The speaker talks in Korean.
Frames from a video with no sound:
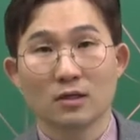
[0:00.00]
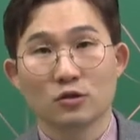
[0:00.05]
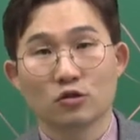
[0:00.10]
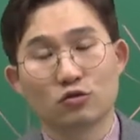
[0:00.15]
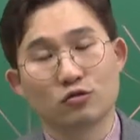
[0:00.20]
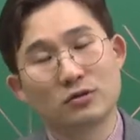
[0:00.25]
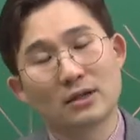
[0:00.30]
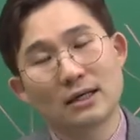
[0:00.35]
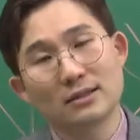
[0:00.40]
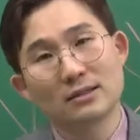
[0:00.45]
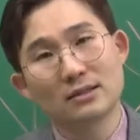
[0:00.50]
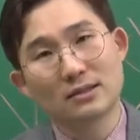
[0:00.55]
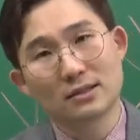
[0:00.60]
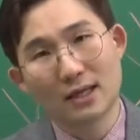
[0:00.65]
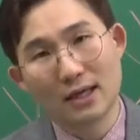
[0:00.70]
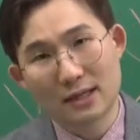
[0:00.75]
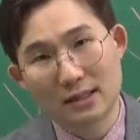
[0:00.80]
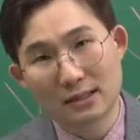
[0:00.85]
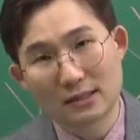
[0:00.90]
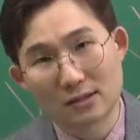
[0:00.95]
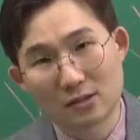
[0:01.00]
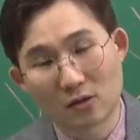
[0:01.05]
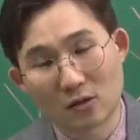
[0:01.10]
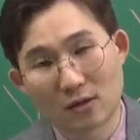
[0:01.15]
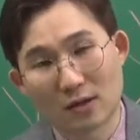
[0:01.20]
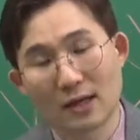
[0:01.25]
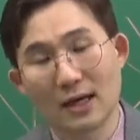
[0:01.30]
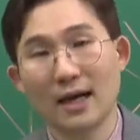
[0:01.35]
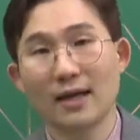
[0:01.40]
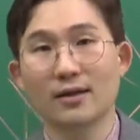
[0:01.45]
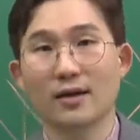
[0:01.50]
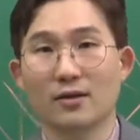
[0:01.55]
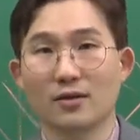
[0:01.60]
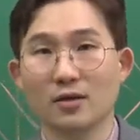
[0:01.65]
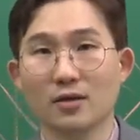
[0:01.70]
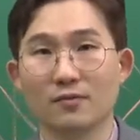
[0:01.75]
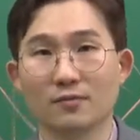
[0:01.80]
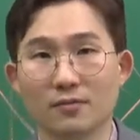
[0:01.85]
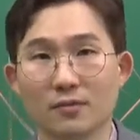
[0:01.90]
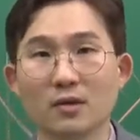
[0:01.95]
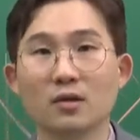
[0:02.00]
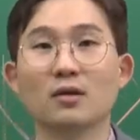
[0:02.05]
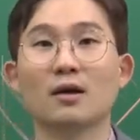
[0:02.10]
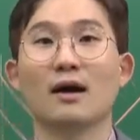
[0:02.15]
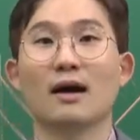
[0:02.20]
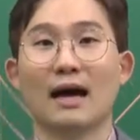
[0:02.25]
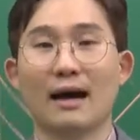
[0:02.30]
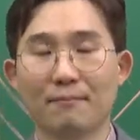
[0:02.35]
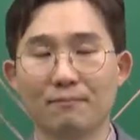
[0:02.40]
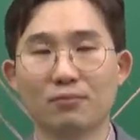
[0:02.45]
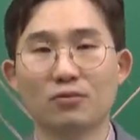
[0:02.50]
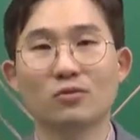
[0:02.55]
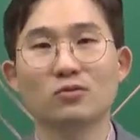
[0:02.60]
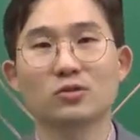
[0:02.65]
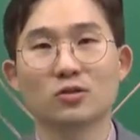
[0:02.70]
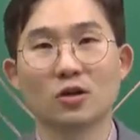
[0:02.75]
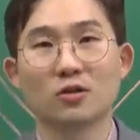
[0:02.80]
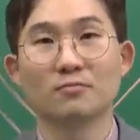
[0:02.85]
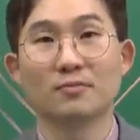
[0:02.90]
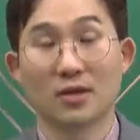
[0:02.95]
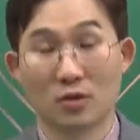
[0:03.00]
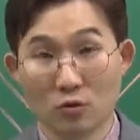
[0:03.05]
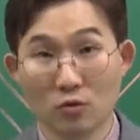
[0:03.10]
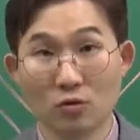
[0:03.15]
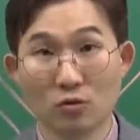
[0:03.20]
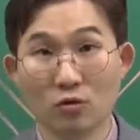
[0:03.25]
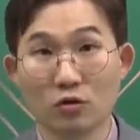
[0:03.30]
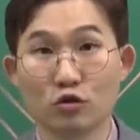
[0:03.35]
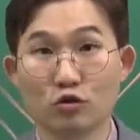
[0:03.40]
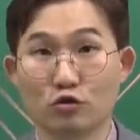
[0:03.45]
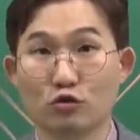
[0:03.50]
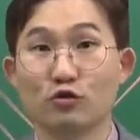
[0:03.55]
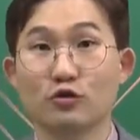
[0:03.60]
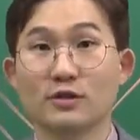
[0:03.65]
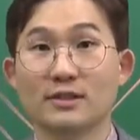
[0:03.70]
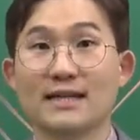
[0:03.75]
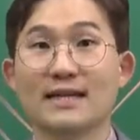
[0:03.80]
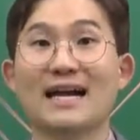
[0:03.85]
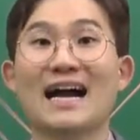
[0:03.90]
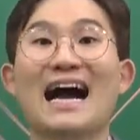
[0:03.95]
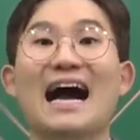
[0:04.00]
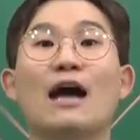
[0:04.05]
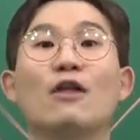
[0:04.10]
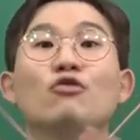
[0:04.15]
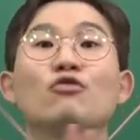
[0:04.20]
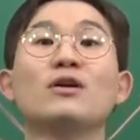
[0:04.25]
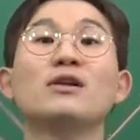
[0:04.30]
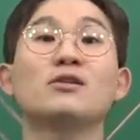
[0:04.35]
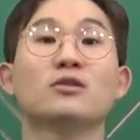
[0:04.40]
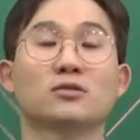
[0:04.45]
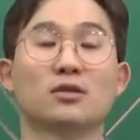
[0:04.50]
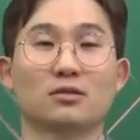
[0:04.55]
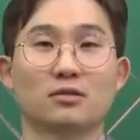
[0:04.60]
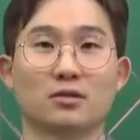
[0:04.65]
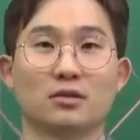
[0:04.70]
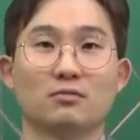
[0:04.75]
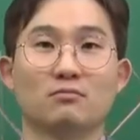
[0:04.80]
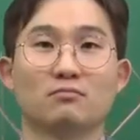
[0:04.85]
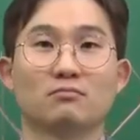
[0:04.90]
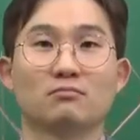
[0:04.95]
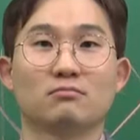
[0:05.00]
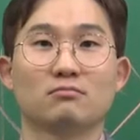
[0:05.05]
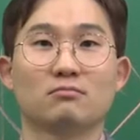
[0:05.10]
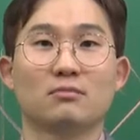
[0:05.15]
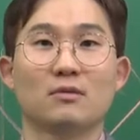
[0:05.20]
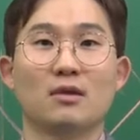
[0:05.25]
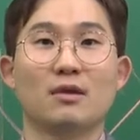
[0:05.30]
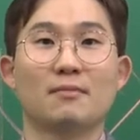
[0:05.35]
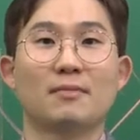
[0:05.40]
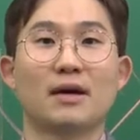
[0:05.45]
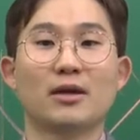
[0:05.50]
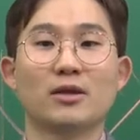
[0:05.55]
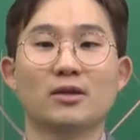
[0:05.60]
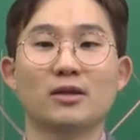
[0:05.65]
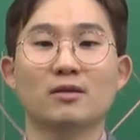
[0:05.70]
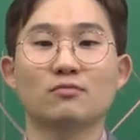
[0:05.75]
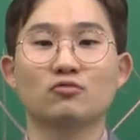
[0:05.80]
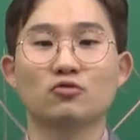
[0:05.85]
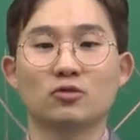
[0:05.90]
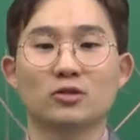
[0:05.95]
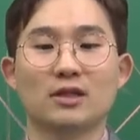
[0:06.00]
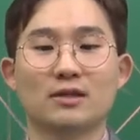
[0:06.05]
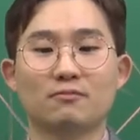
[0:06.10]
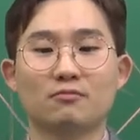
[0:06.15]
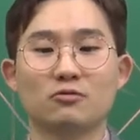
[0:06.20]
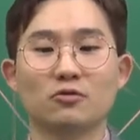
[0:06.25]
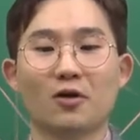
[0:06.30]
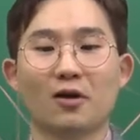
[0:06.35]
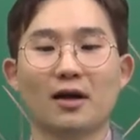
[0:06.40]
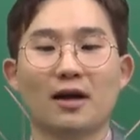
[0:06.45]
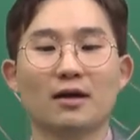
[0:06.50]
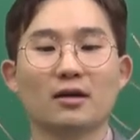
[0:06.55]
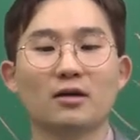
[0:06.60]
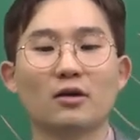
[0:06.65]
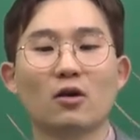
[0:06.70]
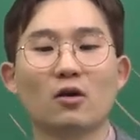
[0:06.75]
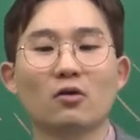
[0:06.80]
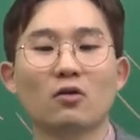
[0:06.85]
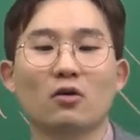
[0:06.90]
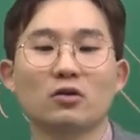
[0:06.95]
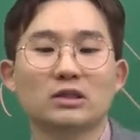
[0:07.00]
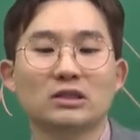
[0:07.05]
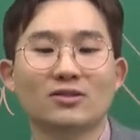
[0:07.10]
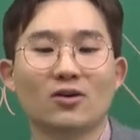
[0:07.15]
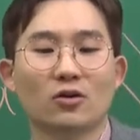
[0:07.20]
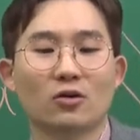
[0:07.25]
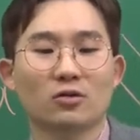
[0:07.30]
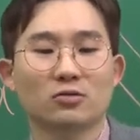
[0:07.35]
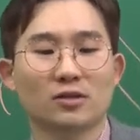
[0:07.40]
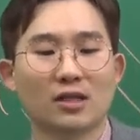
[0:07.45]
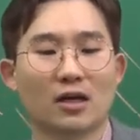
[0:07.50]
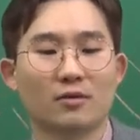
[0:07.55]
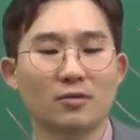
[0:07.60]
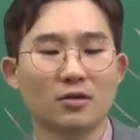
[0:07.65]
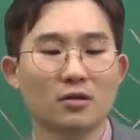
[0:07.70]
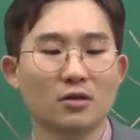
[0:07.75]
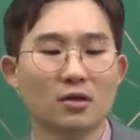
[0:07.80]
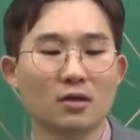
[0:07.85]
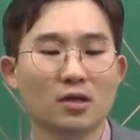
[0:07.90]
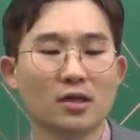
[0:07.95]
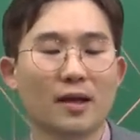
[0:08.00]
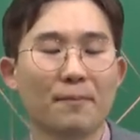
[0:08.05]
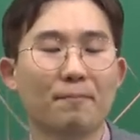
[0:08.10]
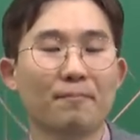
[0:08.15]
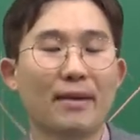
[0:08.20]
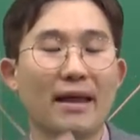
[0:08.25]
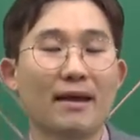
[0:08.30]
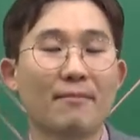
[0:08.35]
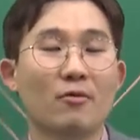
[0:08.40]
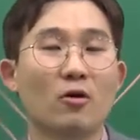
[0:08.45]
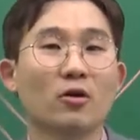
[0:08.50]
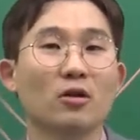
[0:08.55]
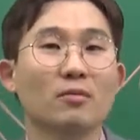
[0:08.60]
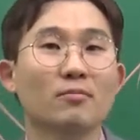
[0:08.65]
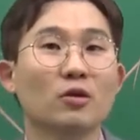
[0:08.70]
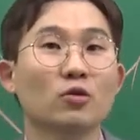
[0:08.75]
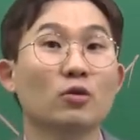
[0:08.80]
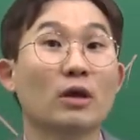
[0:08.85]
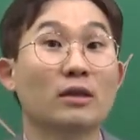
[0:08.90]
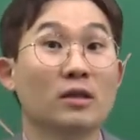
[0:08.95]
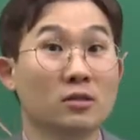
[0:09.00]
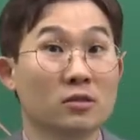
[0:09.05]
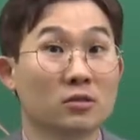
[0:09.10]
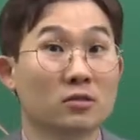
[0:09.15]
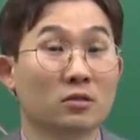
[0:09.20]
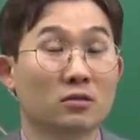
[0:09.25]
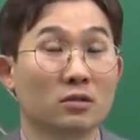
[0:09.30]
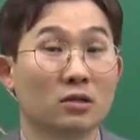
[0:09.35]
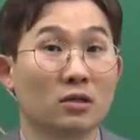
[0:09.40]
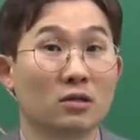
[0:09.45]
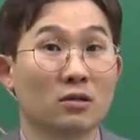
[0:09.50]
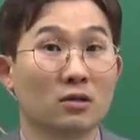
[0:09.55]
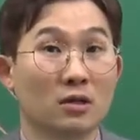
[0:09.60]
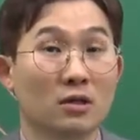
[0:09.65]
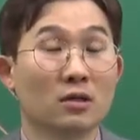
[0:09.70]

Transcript: 두 가지 스타일이 있어. 하나는 앞으로 정말로 출제가 안 될 녀석들. 만약에 문제를 풀다가 그런 것이 섞여서 나오면 그냥 빼버리면 되는 녀석들.